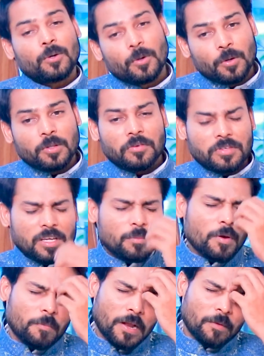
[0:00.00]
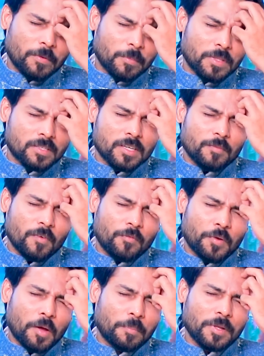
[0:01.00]
రెండోది సినిమా ఫ్లాప్ అయిపోయింది సినిమా
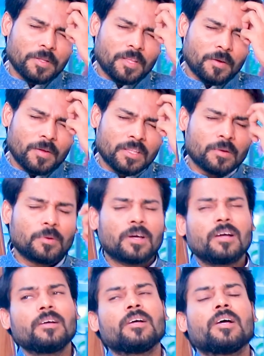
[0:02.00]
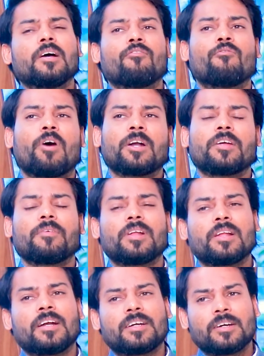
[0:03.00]
ఫ్లాప్ అయిన తర్వాత కూడా వాట్
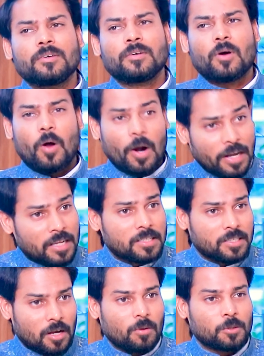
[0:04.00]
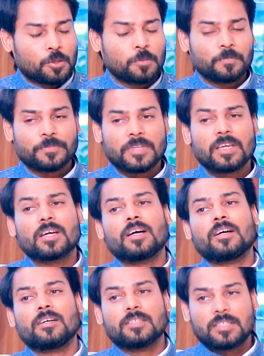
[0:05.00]
ఎవర్ రిలేటెడ్ ఆడియన్స్ కావచ్చు ఇంకా
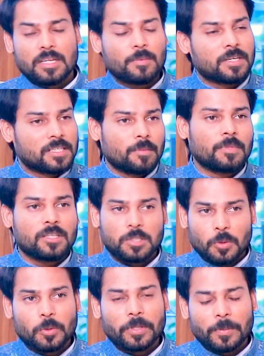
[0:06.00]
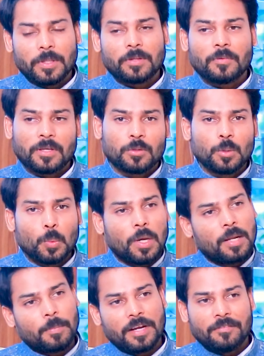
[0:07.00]
సినిమాకి సంబంధించిన కొంతమంది వ్యక్తులు
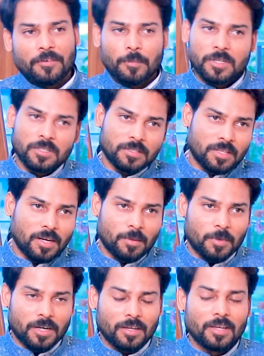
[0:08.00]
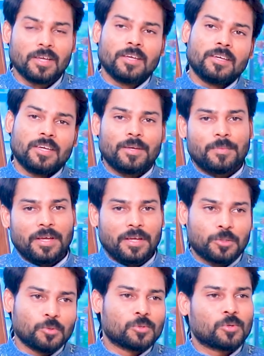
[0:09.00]
వాళ్ళపైన విమర్శిస్తారనమాట
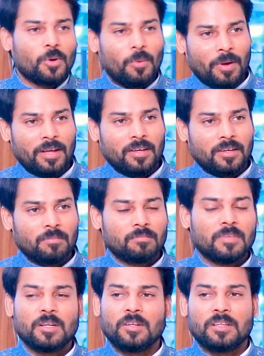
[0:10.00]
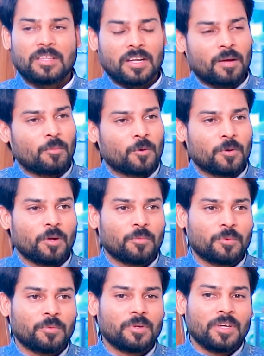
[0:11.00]
ఏమయ్యా చూసుకోవా నేను ఇంత నమ్ముకున్నాం
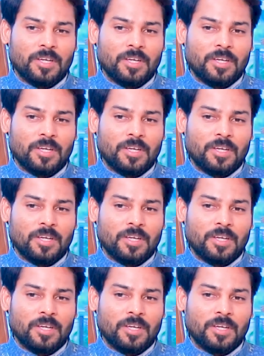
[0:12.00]
నువ్వు